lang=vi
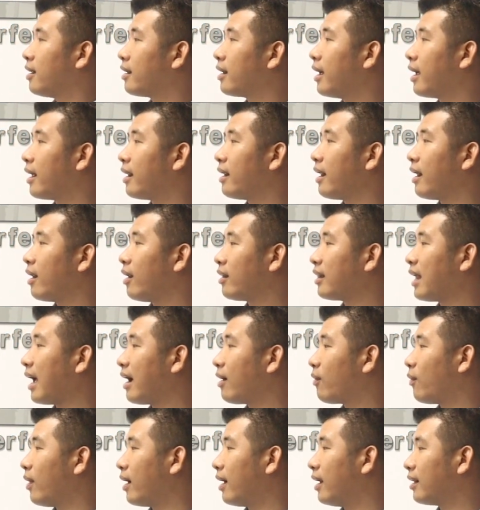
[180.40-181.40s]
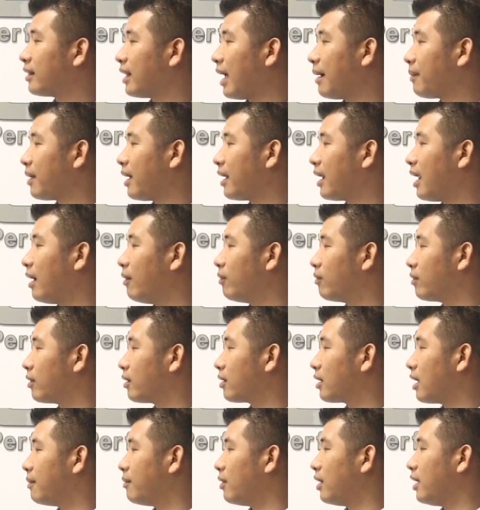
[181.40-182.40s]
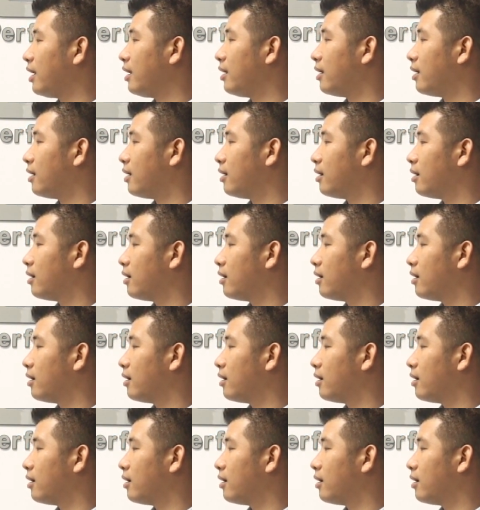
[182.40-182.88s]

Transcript: Thì cái này nó tăng khoảng là tám nghìn đồng trên một lít à.